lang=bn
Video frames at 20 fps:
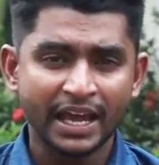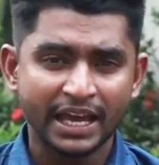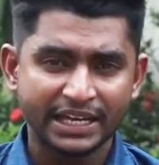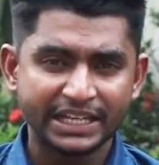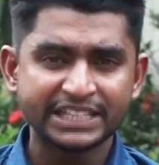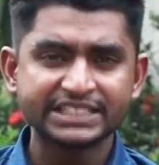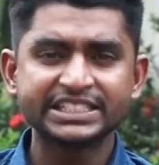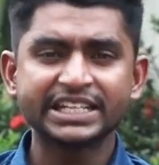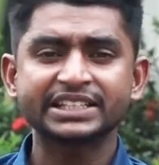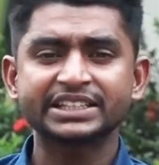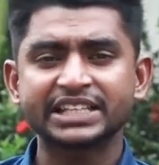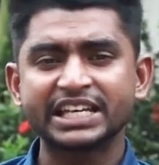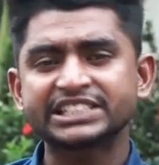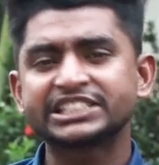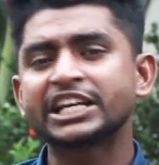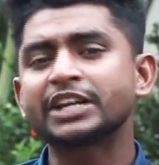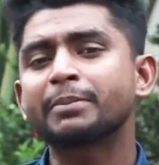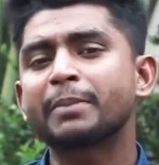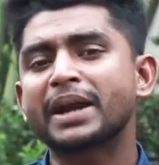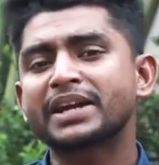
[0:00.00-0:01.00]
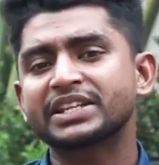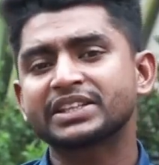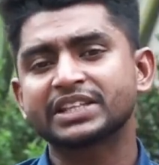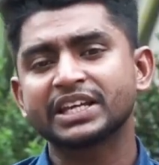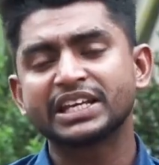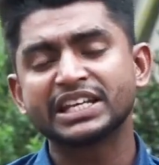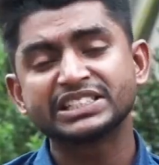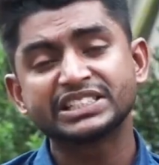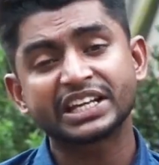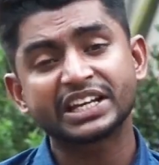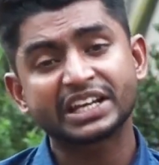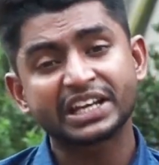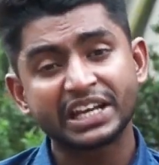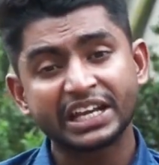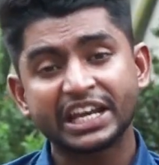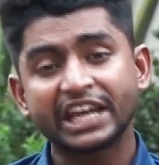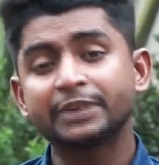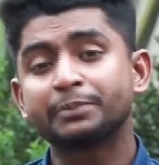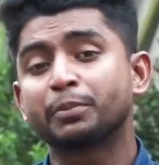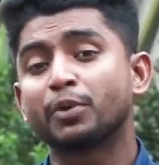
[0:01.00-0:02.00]
নিজের দেশের মাটিতে নিজের
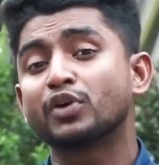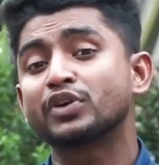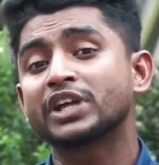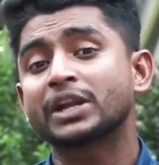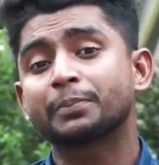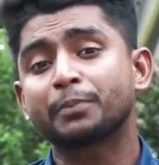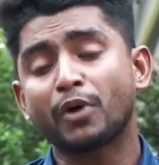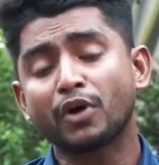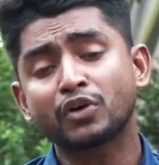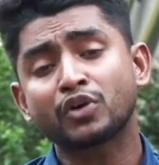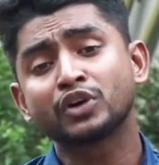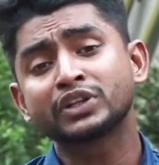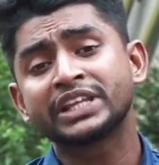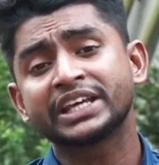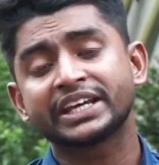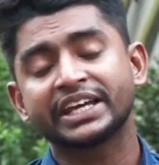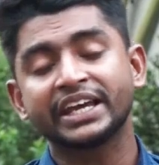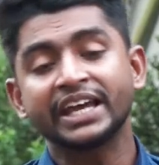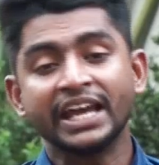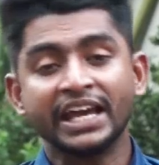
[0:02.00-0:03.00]
ক্রিকেট বোর্ডের পক্ষ থেকে